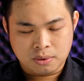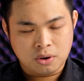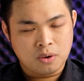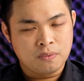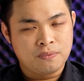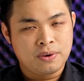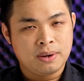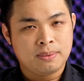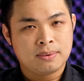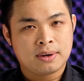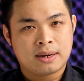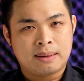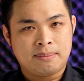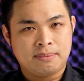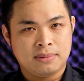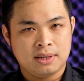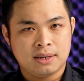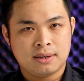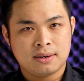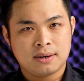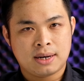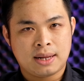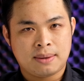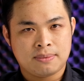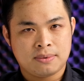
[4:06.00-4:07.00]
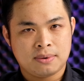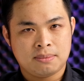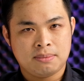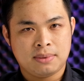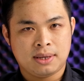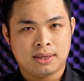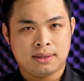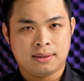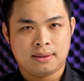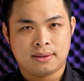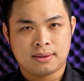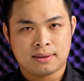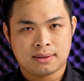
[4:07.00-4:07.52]
cụm phím nó làm giữa nó làm cho
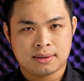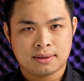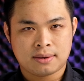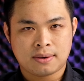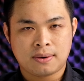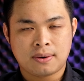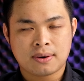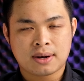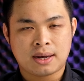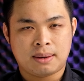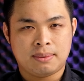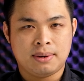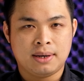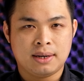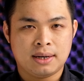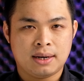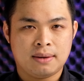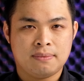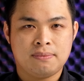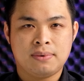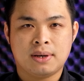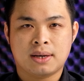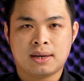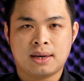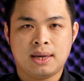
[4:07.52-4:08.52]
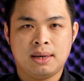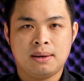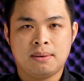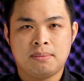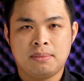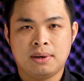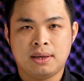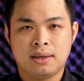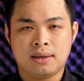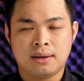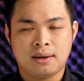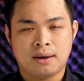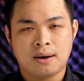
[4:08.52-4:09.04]
mình có cảm hứng làm việc khi mà
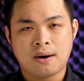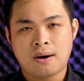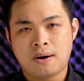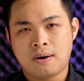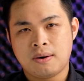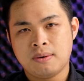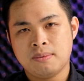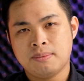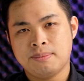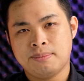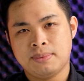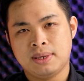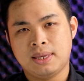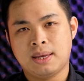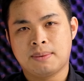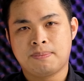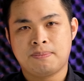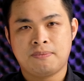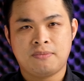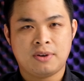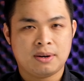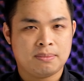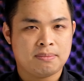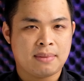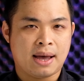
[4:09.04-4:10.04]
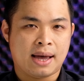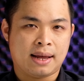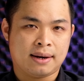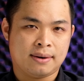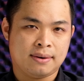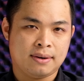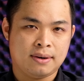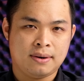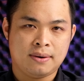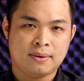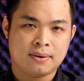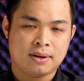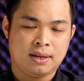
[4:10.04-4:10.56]
mình gõ mình nhập văn bản
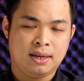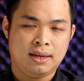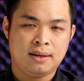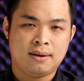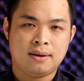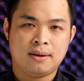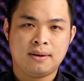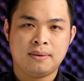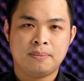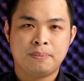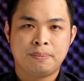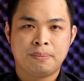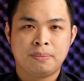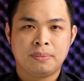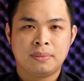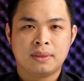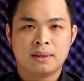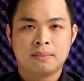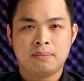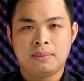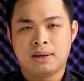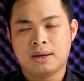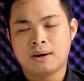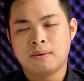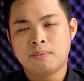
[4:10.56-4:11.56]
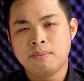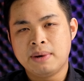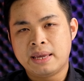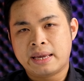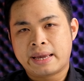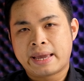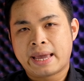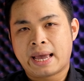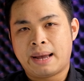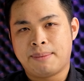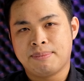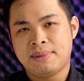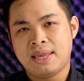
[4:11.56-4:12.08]
rồi nọ kia nó mình không bị
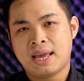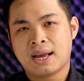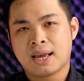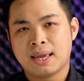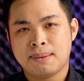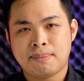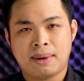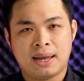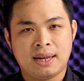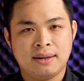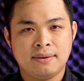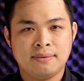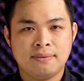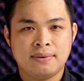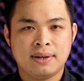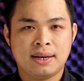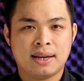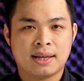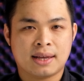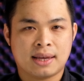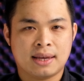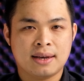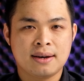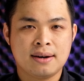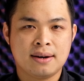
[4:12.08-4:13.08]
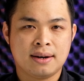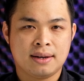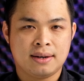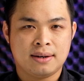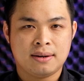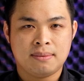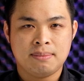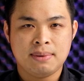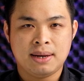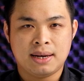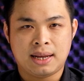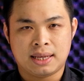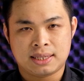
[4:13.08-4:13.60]
cái cảm giác cái máy với lại cái người
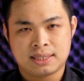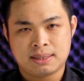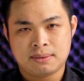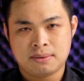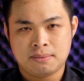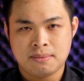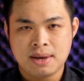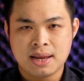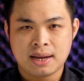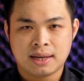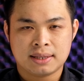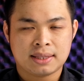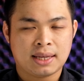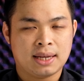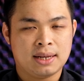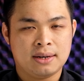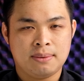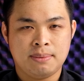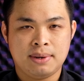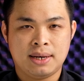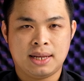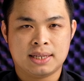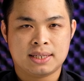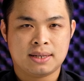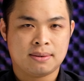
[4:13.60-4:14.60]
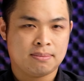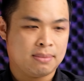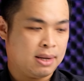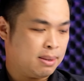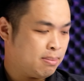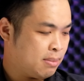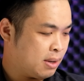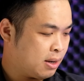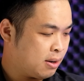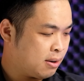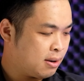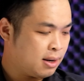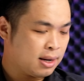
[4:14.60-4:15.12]
nó bị lệch sang một bên cái tay nó bị lệch sang
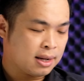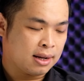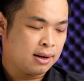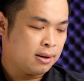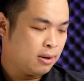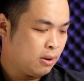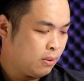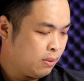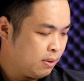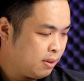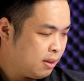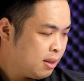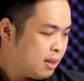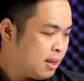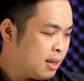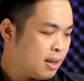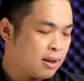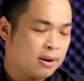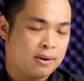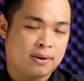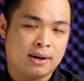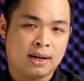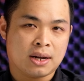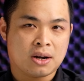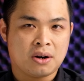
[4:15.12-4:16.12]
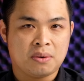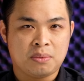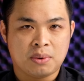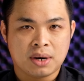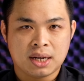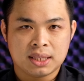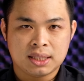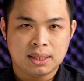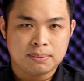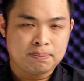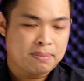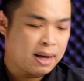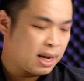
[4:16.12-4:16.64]
bên mà nó rất là cân đối con này còn một
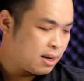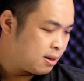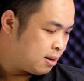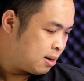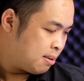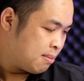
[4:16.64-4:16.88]
cái touchpad pad rất là